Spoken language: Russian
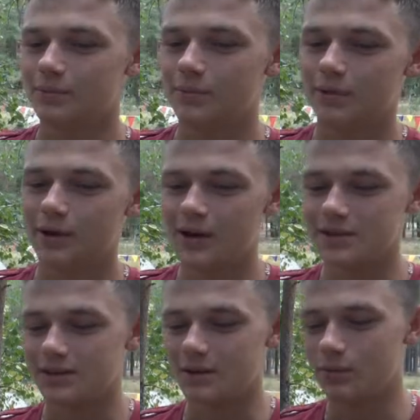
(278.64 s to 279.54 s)

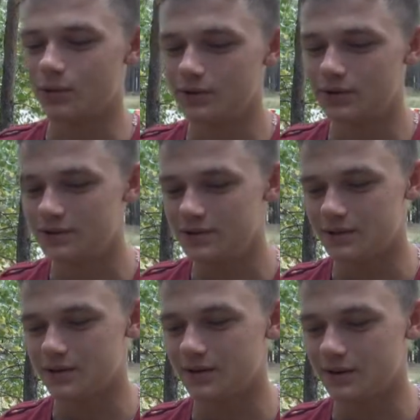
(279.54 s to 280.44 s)
помогать, работать
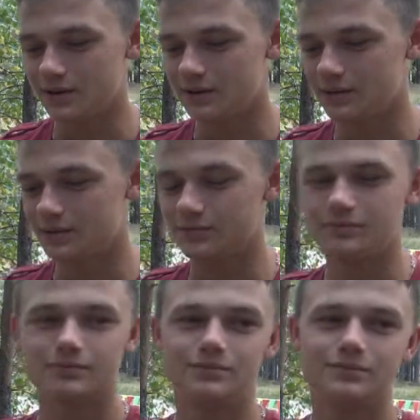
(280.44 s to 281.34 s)
а,
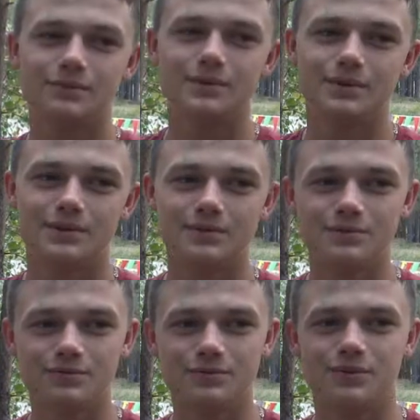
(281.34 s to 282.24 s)

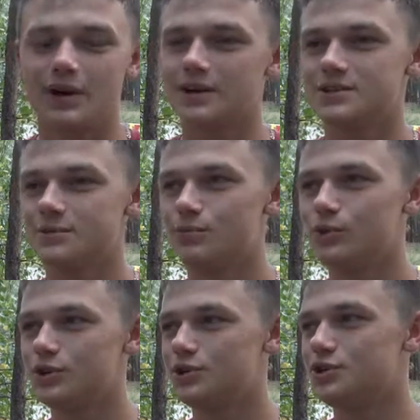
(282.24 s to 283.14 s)
в два раза
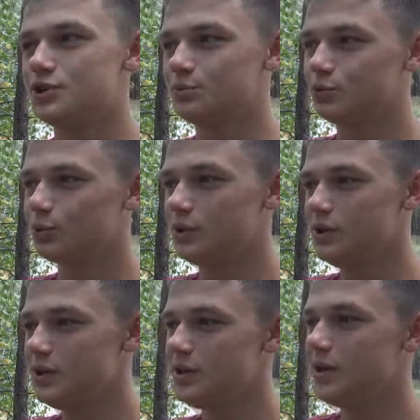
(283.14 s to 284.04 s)
больше, чем
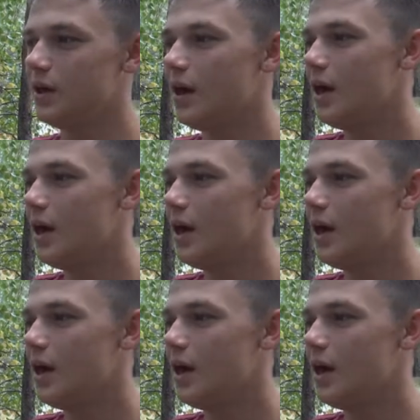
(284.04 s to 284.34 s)
другие.